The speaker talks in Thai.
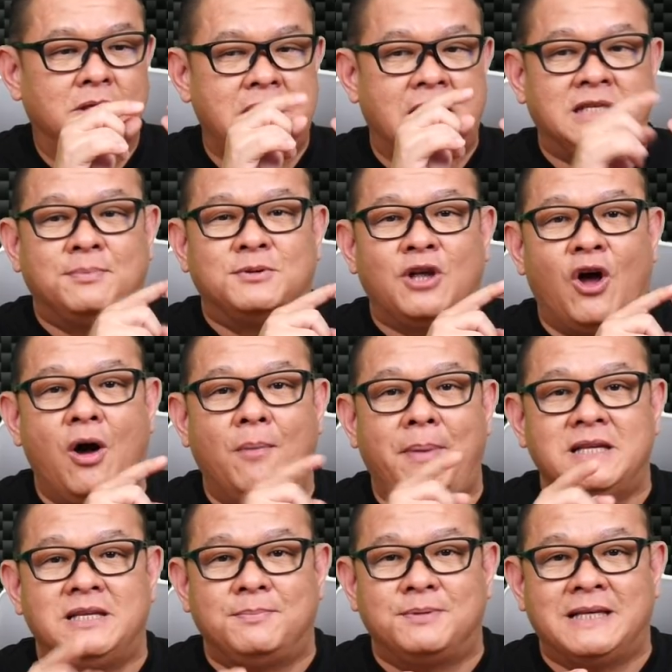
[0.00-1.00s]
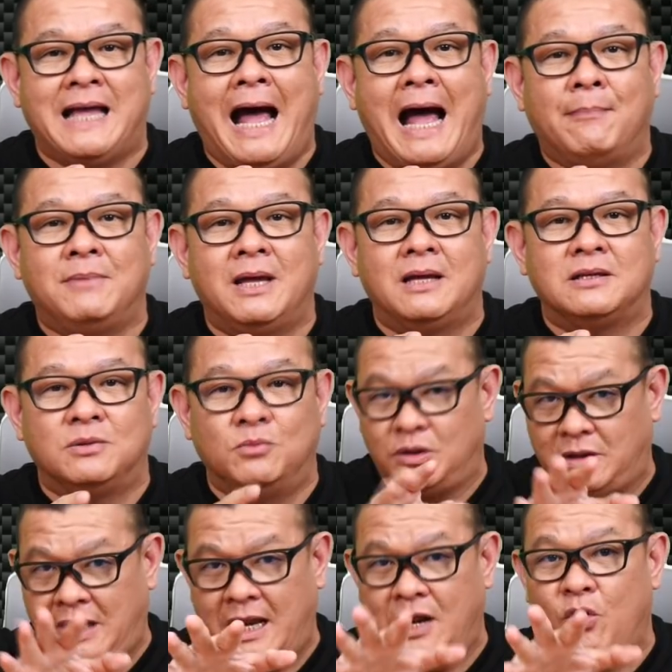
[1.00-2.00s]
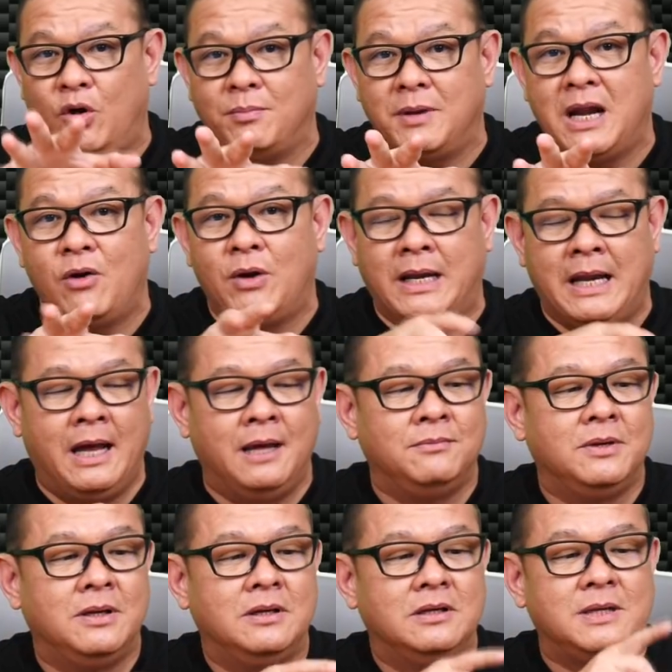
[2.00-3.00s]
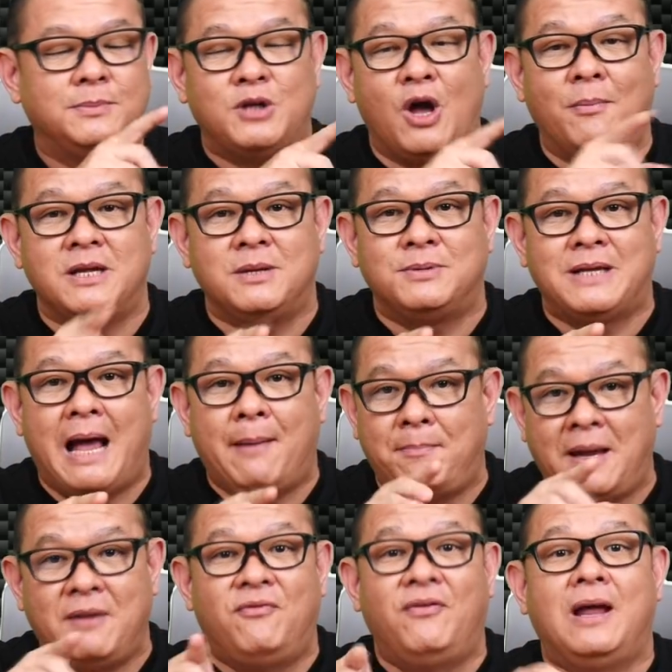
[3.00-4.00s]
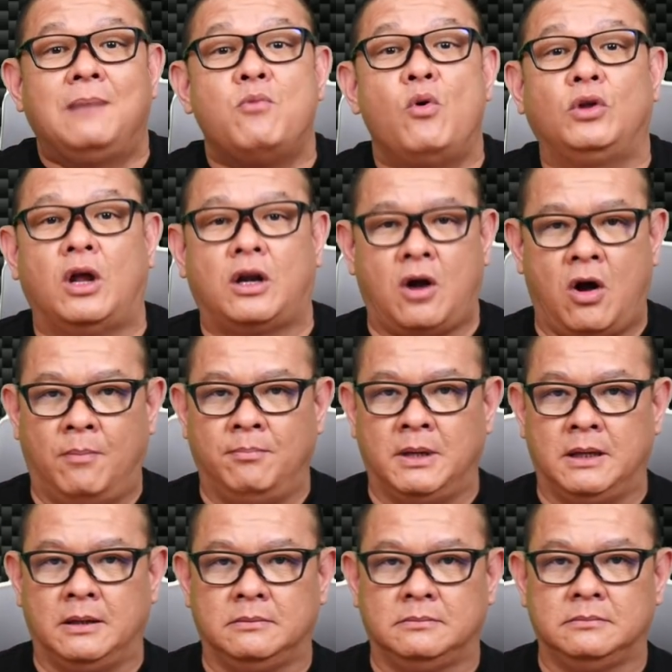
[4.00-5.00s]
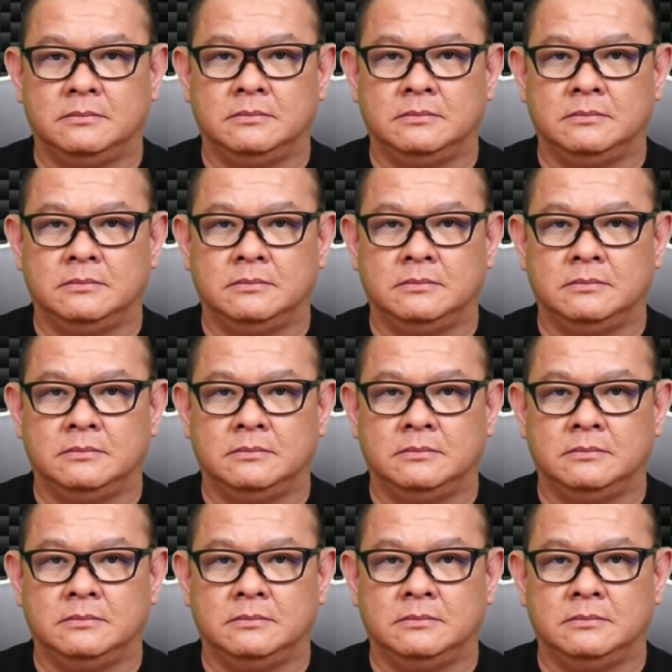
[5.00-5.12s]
จาก 12 ไป 13เนี่ยมติแต่ละคนไม่เท่ากันนะ12 ไป 13 ไป facebook.com เลย